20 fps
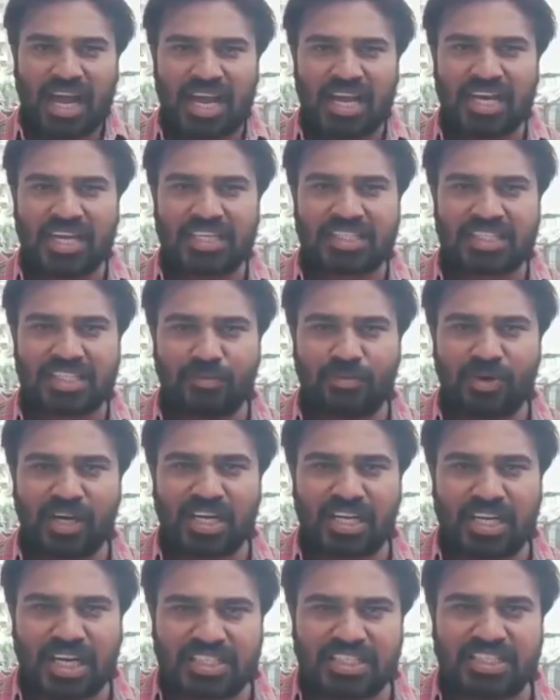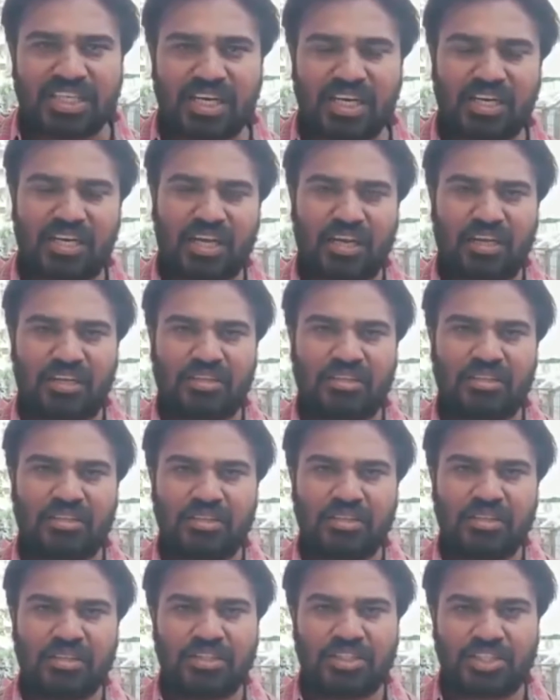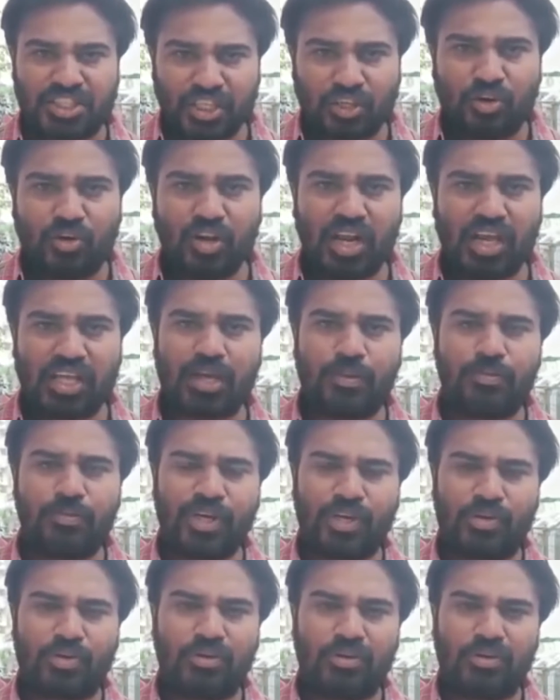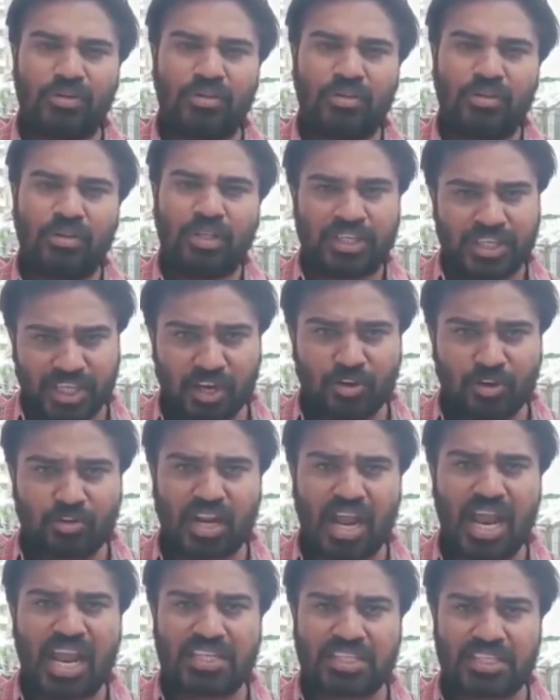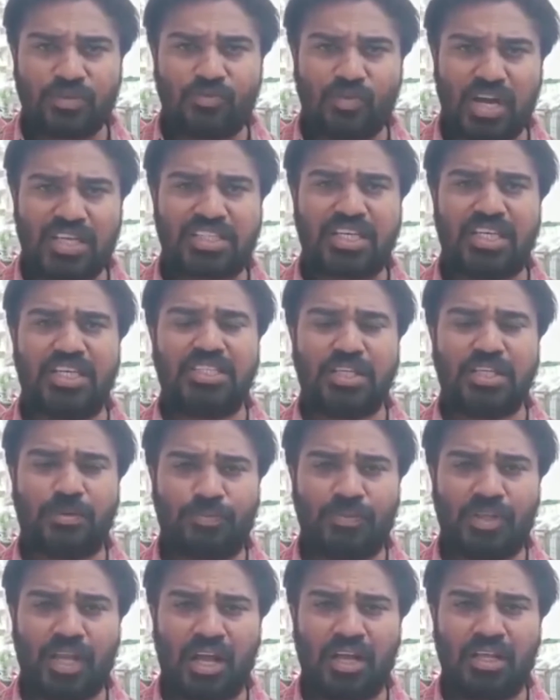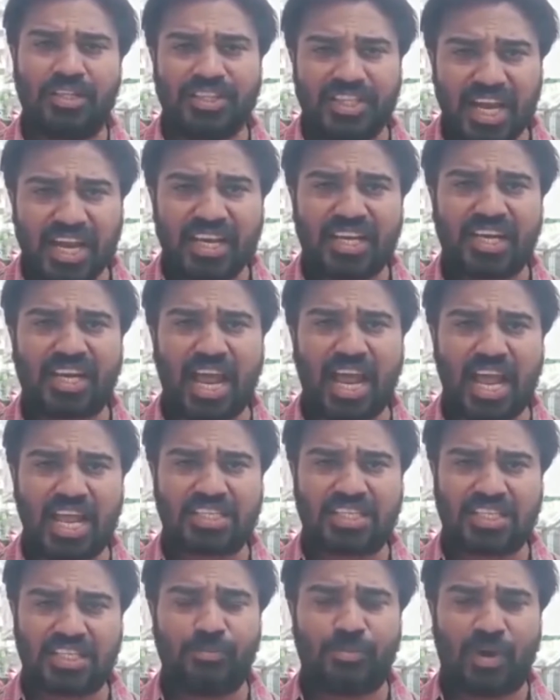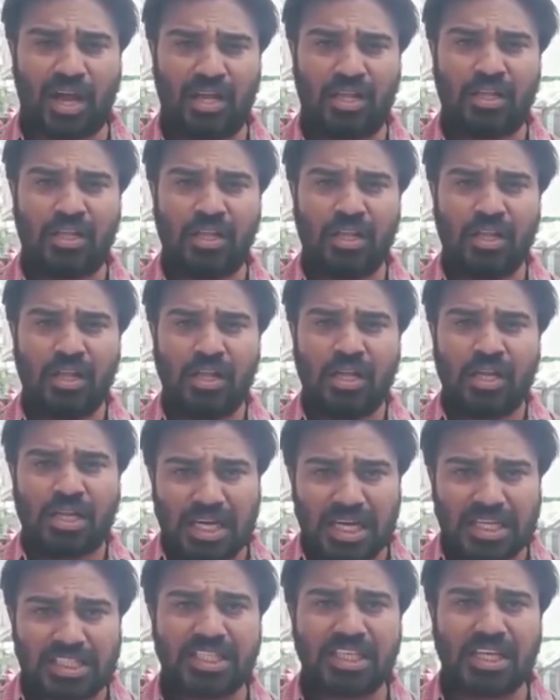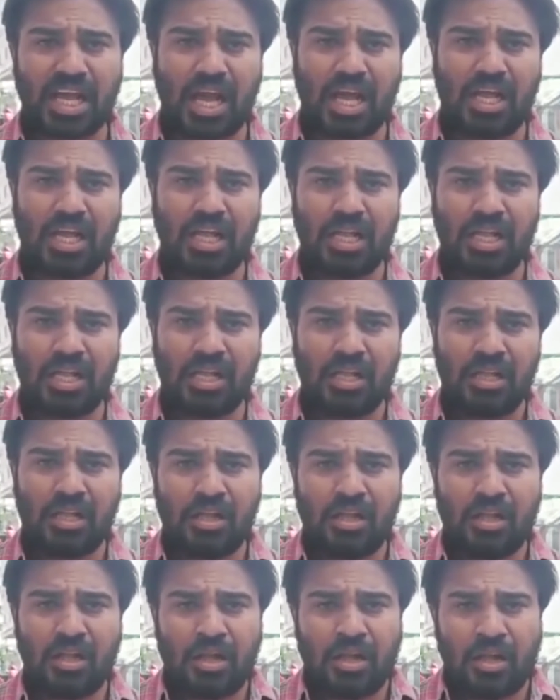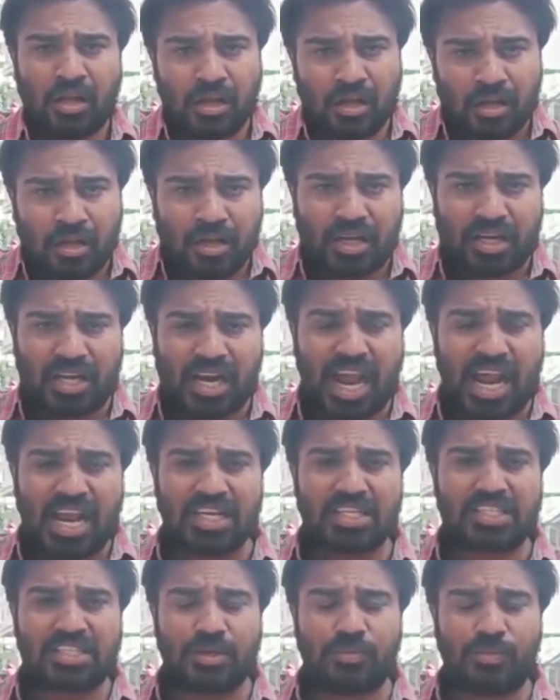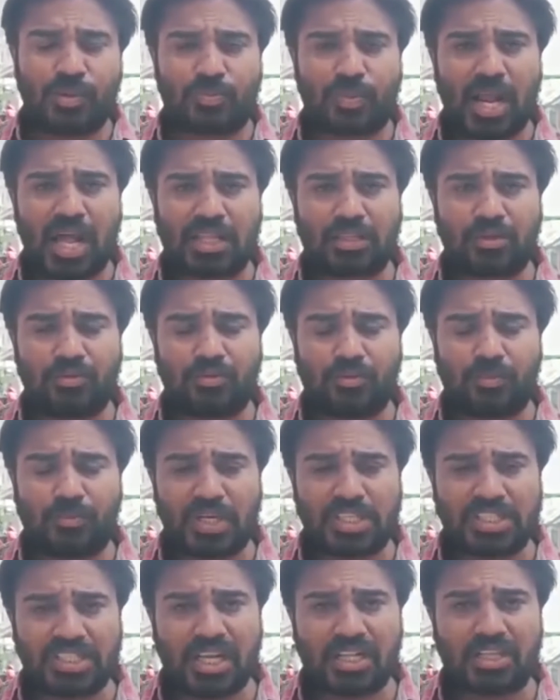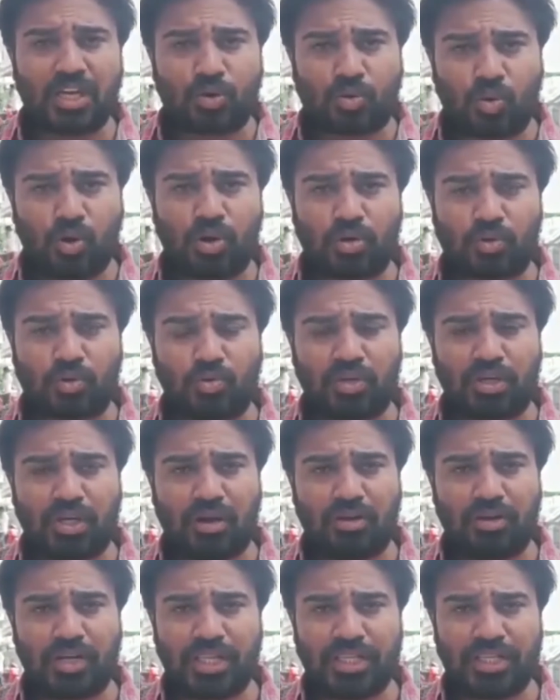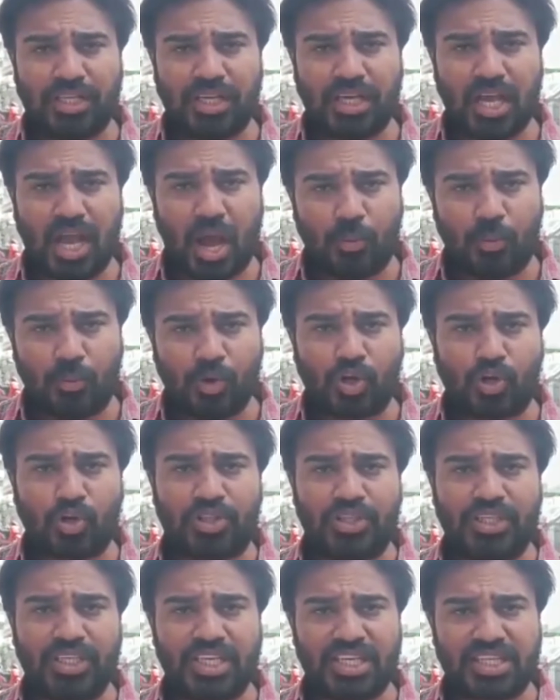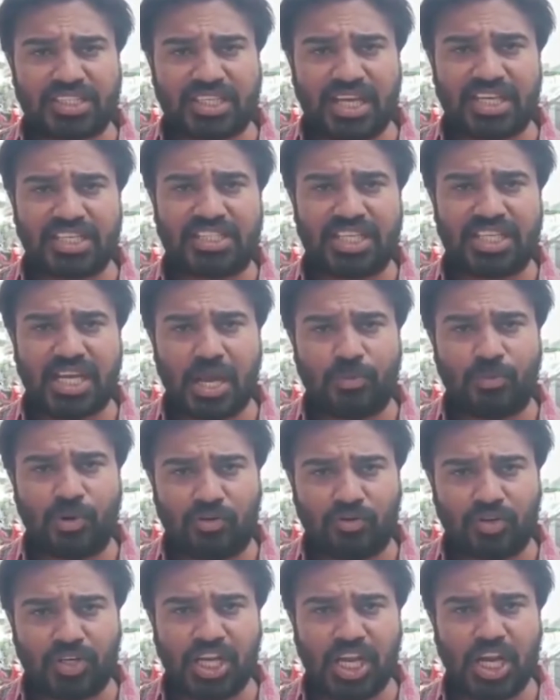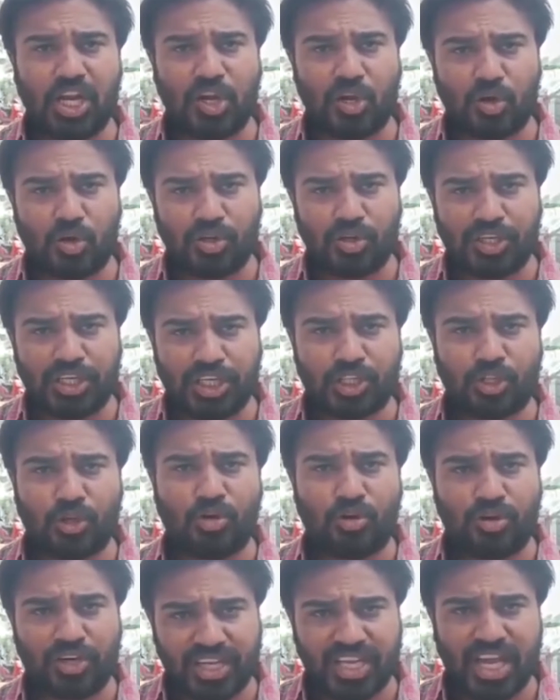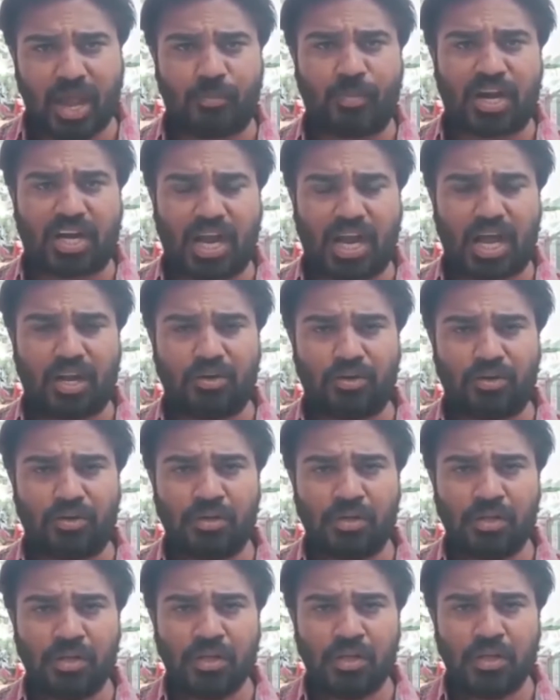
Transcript: రాయలసీమ సిగ్గు సిగ్గులేదా మీకు నేను రాయలసీమ వాసిగానే చెప్తున్నా దేనికి రాయలసీమ గర్జన రాయలసీమ ప్రాంతం ప్రజలంతా కోరుకుంటా ఉండేది అభివృద్ధి సంక్షేమం నీళ్లు నిధులు నియామకాలు